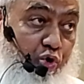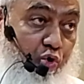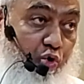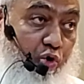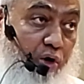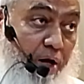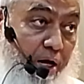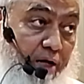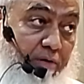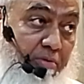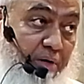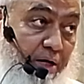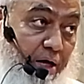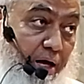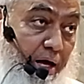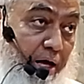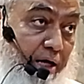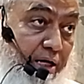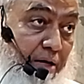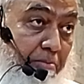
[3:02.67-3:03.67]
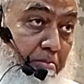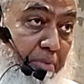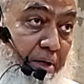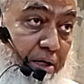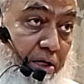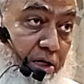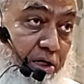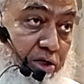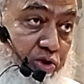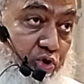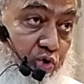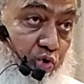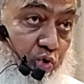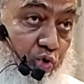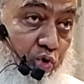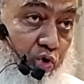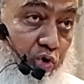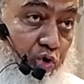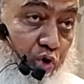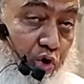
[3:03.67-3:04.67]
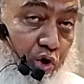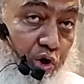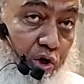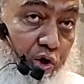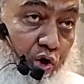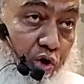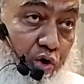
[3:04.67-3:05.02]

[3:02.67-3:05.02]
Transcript: और ख़ुद कुरान में कहा कि मरीज़ को